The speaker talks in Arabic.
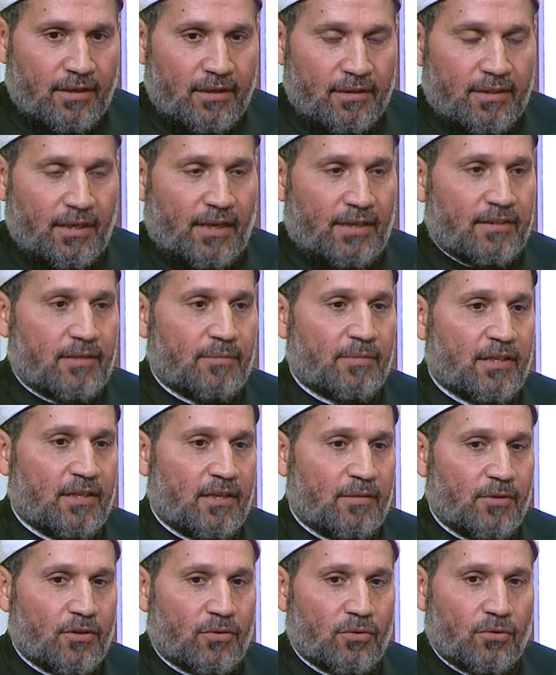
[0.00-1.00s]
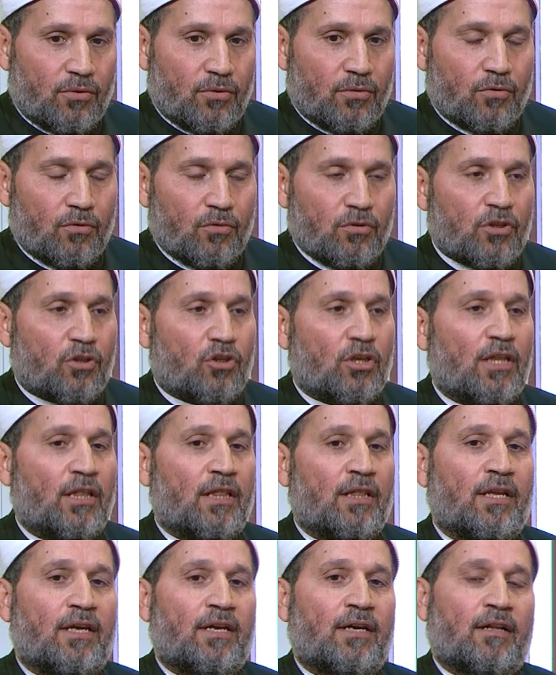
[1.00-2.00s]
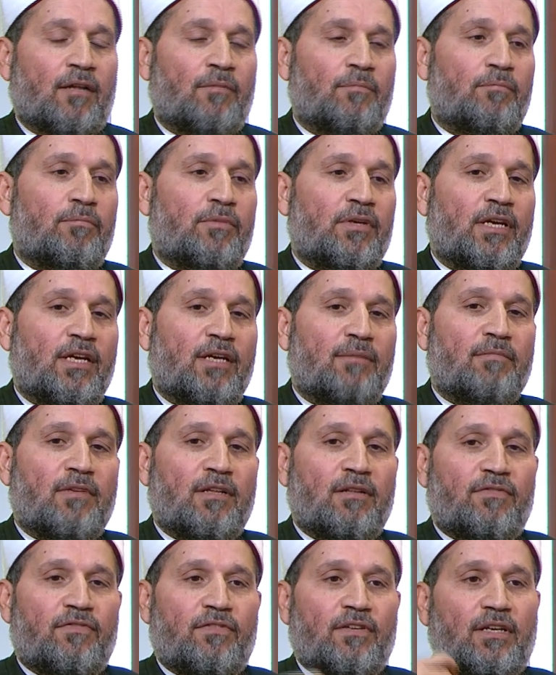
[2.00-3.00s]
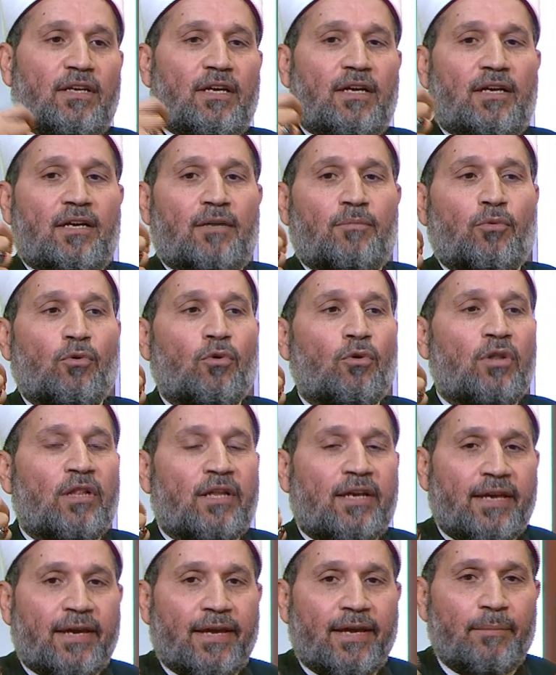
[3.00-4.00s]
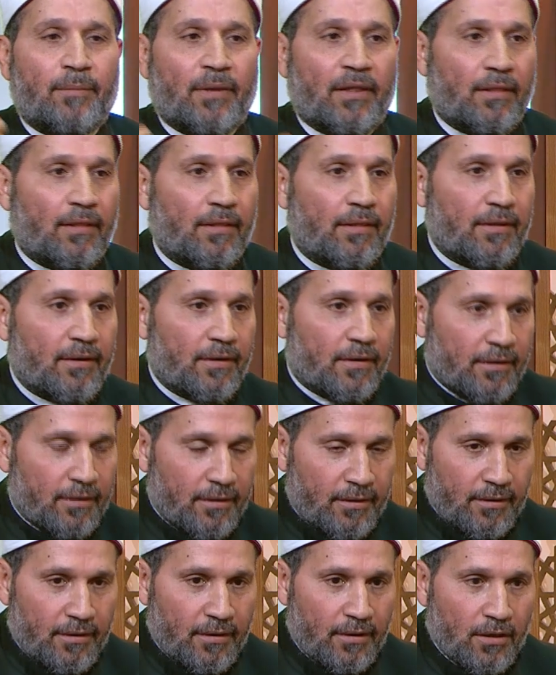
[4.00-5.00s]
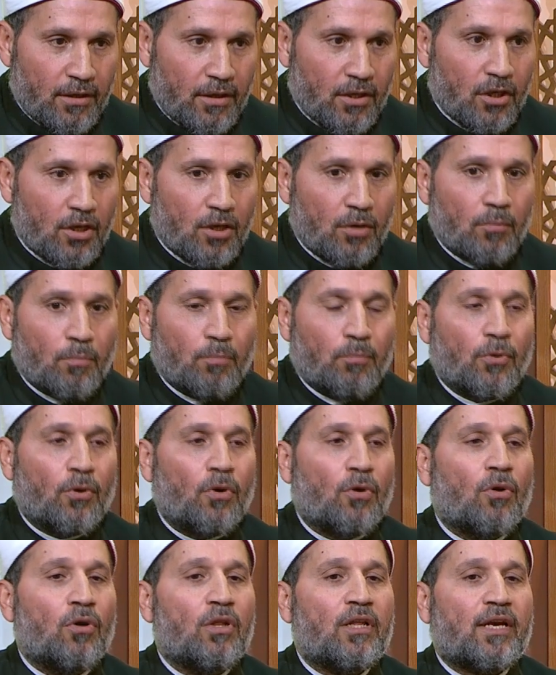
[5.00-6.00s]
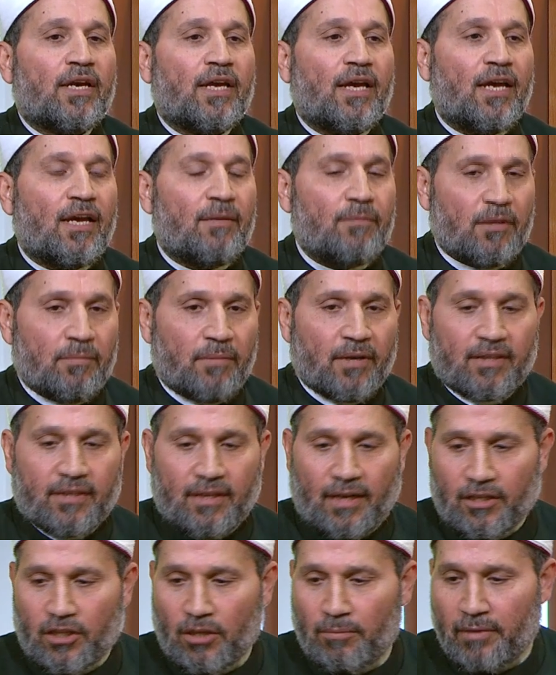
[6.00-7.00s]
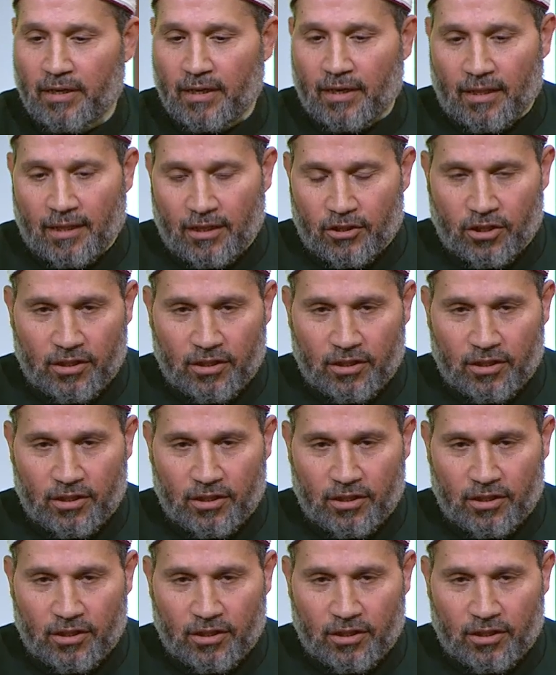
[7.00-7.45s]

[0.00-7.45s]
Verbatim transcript: تحت ملابسه وان شاء الله يا رب يعمل فيها بول كامل حتى لا يتضرر الاخرون بول يعني. كامل بس نعم. عشان ما يغرقش